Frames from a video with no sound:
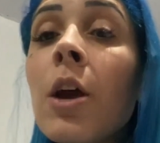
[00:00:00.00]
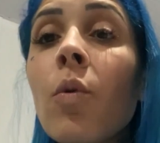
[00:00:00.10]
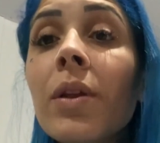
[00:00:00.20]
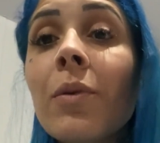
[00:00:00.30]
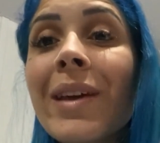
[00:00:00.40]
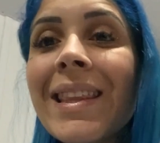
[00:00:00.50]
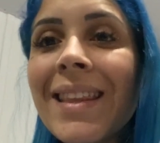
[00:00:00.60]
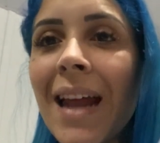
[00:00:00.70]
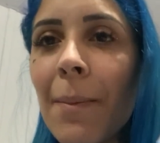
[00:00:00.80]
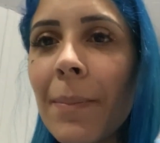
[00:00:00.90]
Quando eu
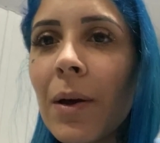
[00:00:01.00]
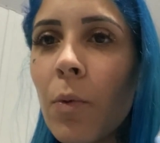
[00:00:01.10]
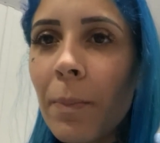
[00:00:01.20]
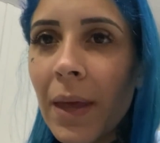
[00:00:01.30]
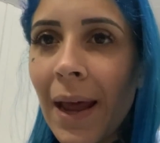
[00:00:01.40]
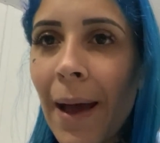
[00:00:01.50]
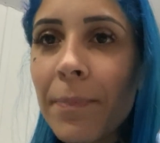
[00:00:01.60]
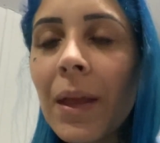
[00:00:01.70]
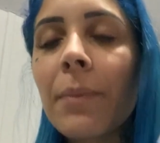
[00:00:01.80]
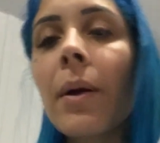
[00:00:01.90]
entrar para operar,
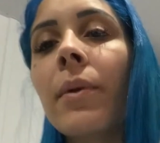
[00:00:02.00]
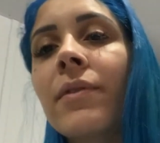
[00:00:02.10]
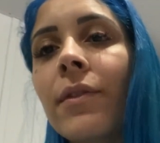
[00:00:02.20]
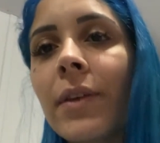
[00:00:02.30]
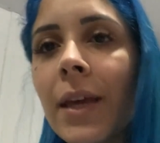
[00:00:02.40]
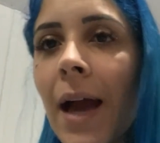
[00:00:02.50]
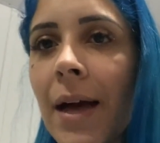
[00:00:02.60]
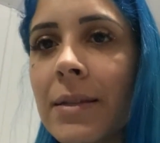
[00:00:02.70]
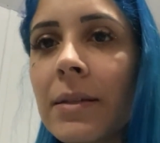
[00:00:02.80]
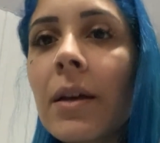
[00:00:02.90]
a minha mãe vai vir em
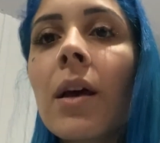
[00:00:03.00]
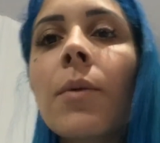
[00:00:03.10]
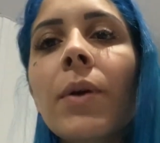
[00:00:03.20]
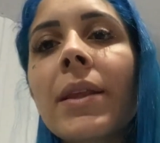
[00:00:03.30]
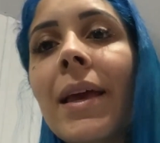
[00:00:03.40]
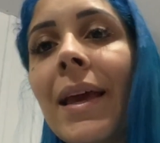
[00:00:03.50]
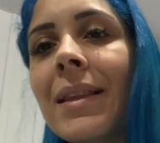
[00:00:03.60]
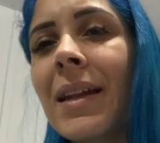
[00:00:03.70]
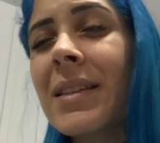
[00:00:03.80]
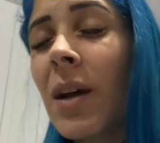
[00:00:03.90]
casa, porque daí é
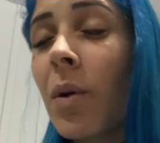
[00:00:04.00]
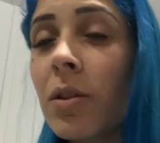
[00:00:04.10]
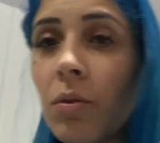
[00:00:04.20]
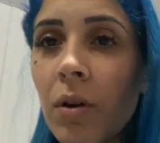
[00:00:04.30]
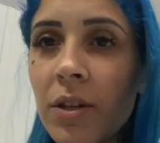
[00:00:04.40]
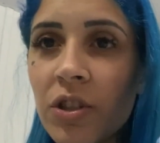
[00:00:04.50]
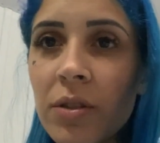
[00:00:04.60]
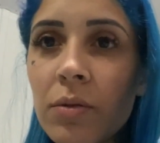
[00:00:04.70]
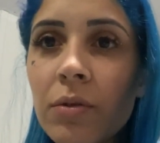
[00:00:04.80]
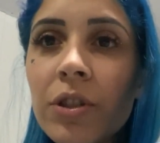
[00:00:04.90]
3 a 4 horas de
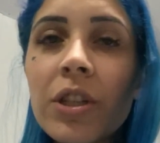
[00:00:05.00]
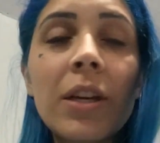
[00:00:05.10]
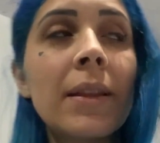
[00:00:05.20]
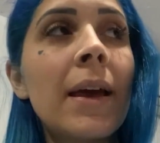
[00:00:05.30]
cirurgia.